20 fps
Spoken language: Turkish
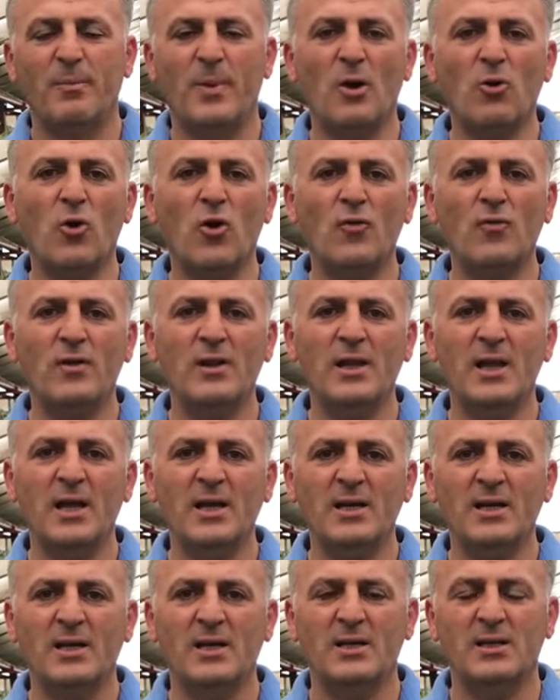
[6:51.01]

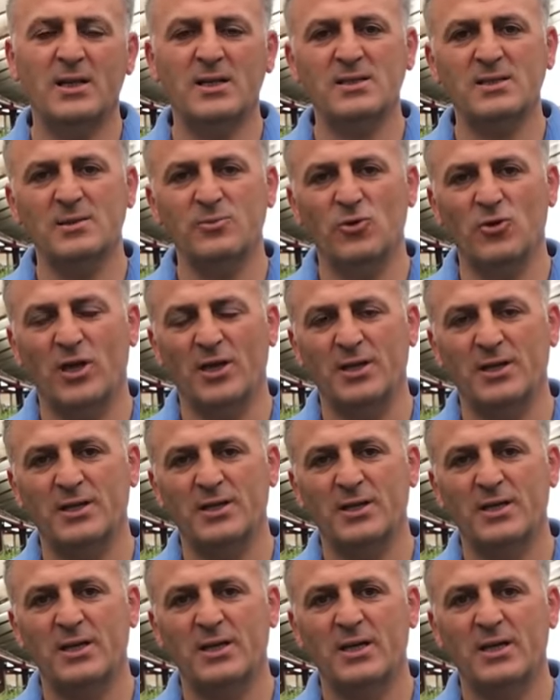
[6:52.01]
Begonviller nasıl budanır?
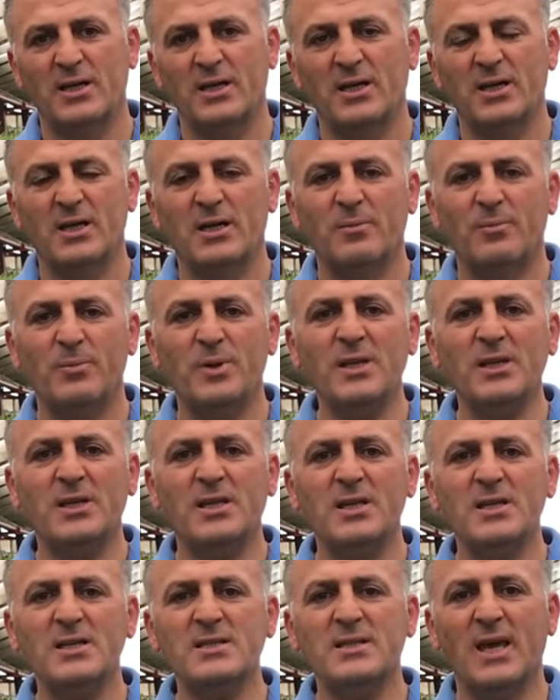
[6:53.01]

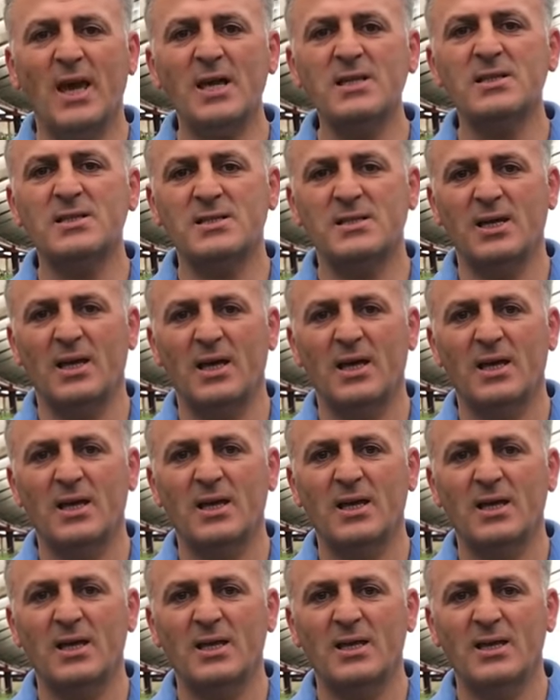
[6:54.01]
Bitkiniz genç ise
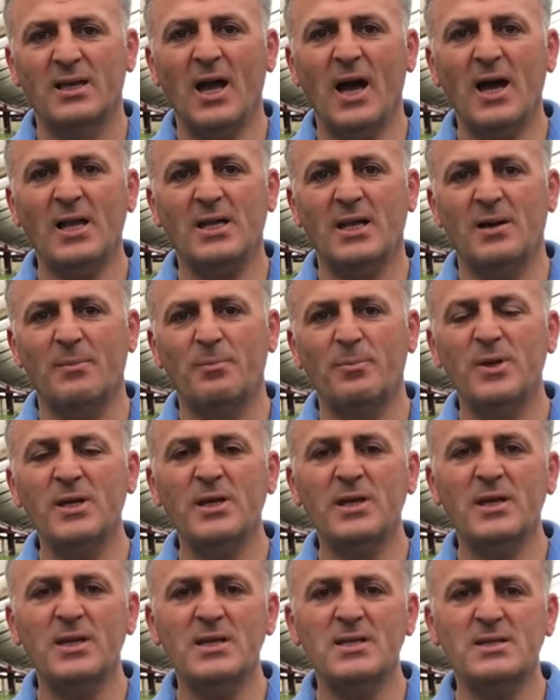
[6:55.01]
yani
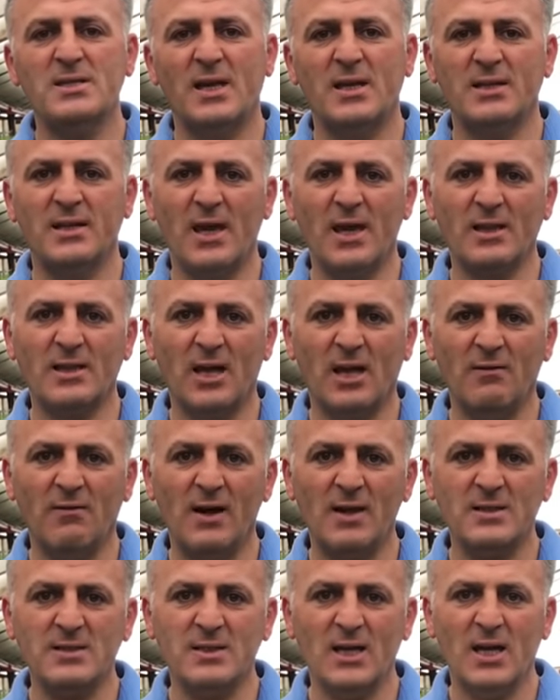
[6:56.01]
bitkinizde tek dal
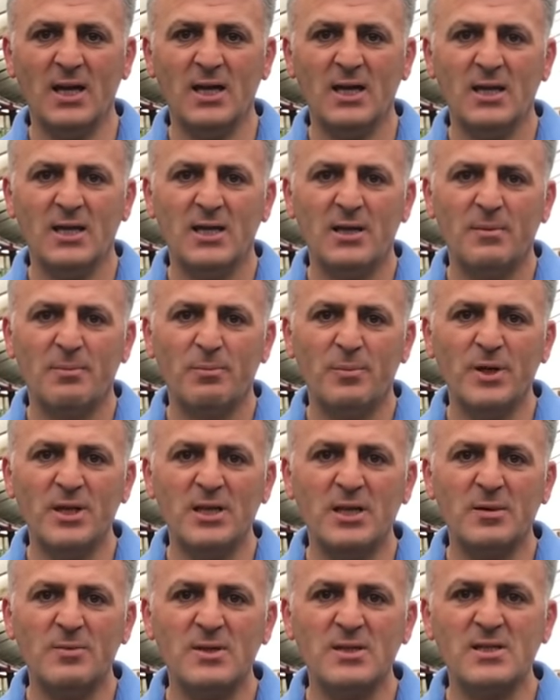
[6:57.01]
varsa
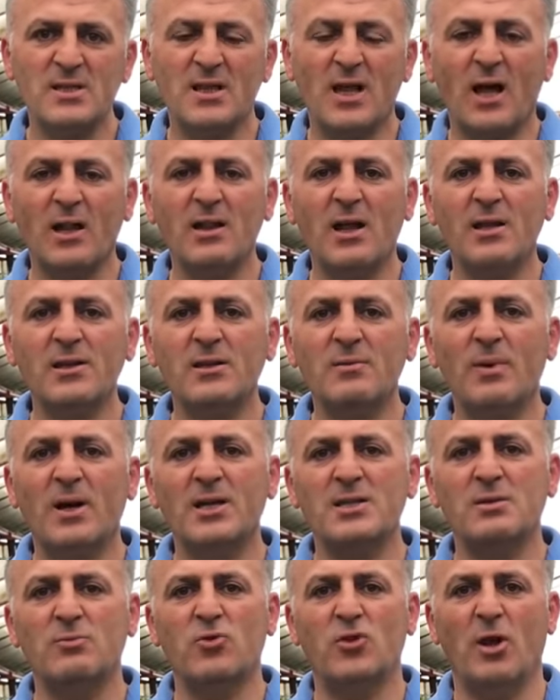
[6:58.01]
bitkimizi
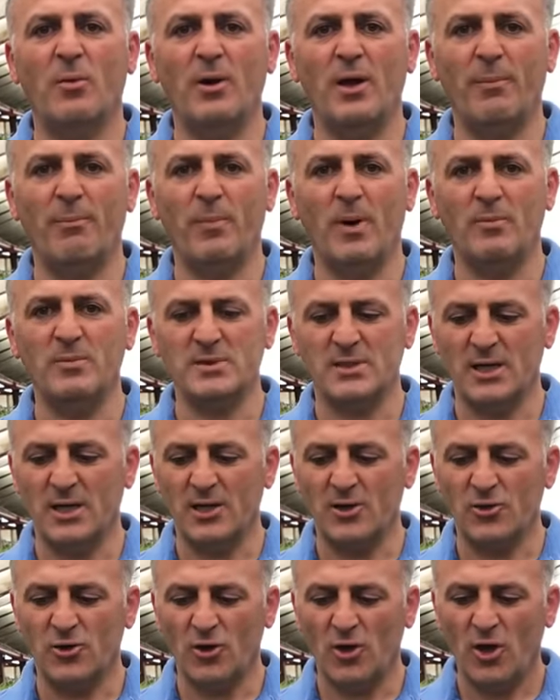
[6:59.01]
dallandırmak için budama yapmamız
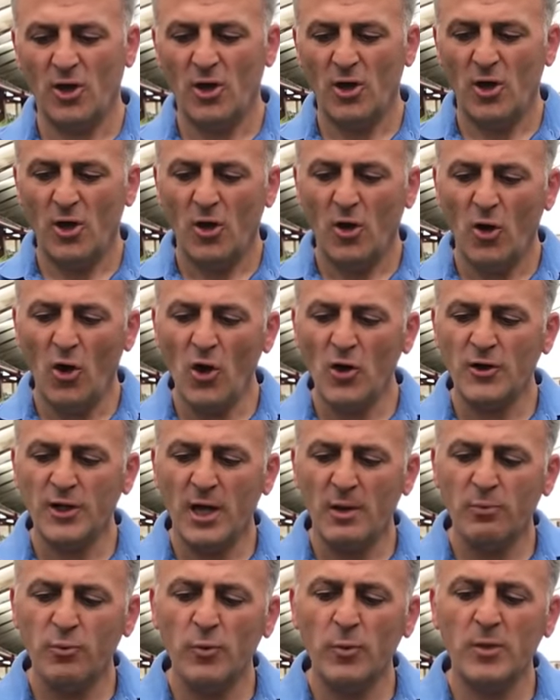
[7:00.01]
gerekiyor.
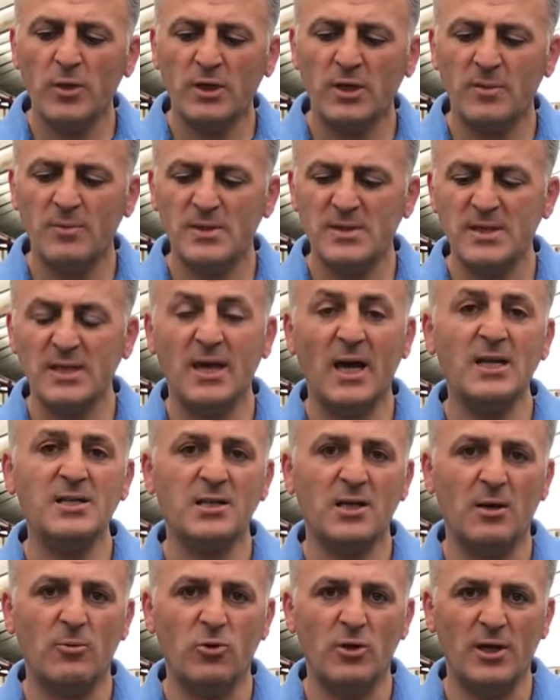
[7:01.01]
Örneğin bu bitkimizi
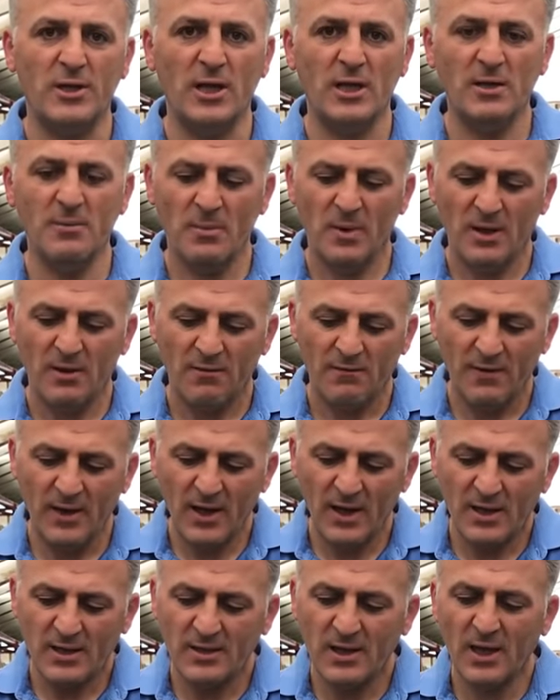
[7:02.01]
genç kabul edelim
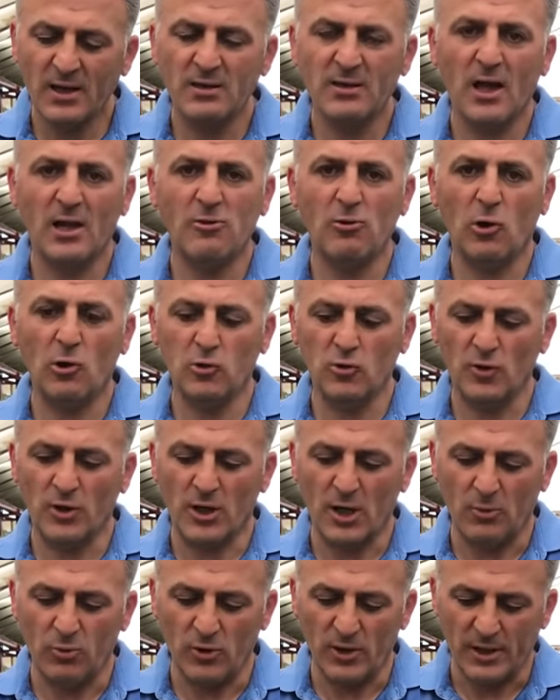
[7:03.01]
ve tek dallı olduğunu
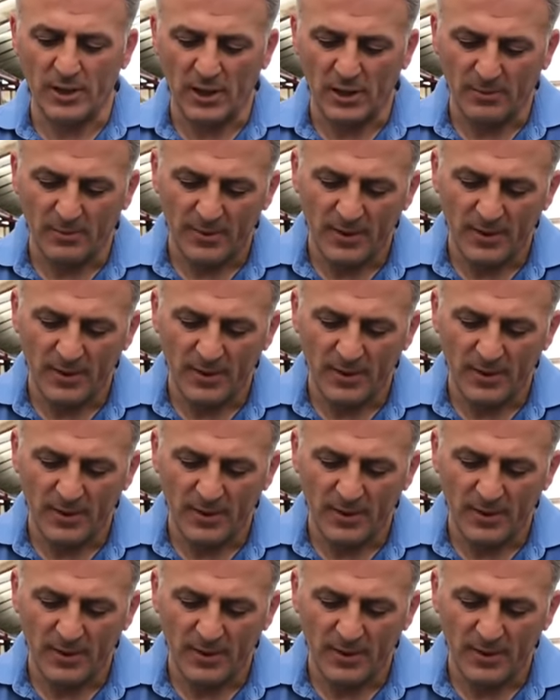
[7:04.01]
kabul edelim.